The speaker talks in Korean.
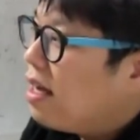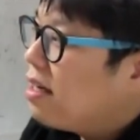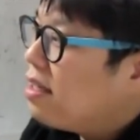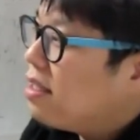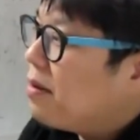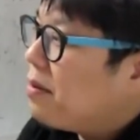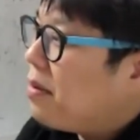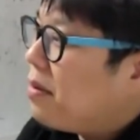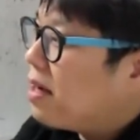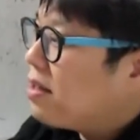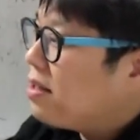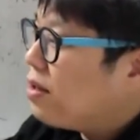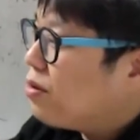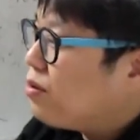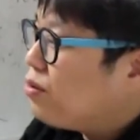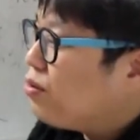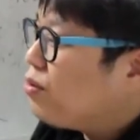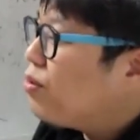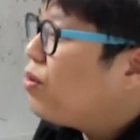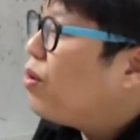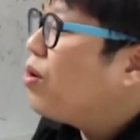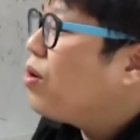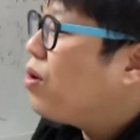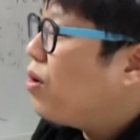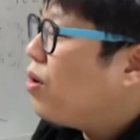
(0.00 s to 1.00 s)
근데 막상
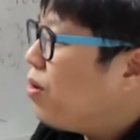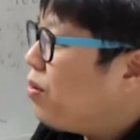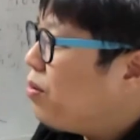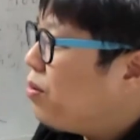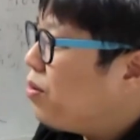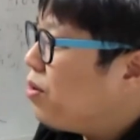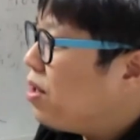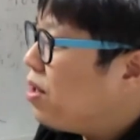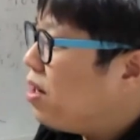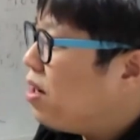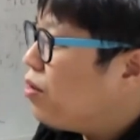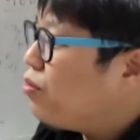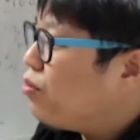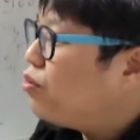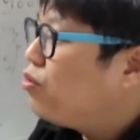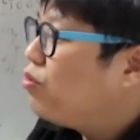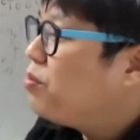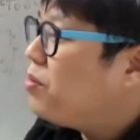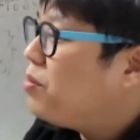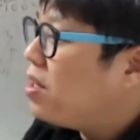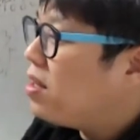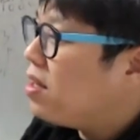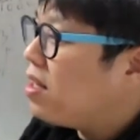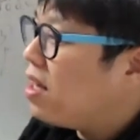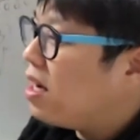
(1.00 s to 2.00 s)
뚜껑 열어보니까
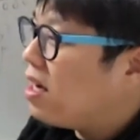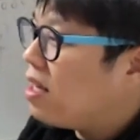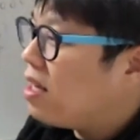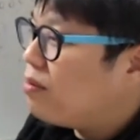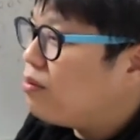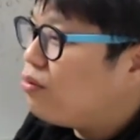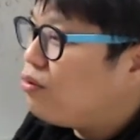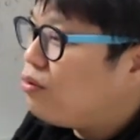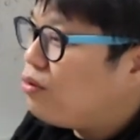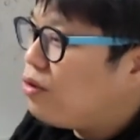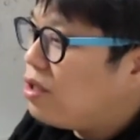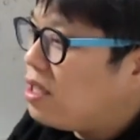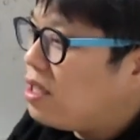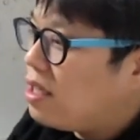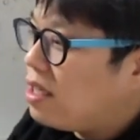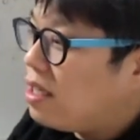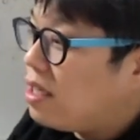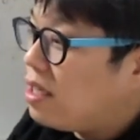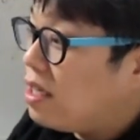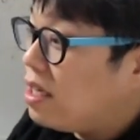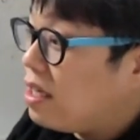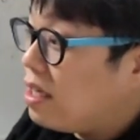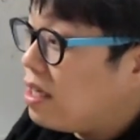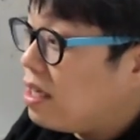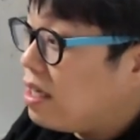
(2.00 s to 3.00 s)
국민당의
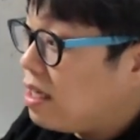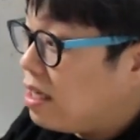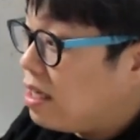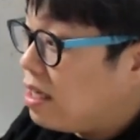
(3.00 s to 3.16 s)
무기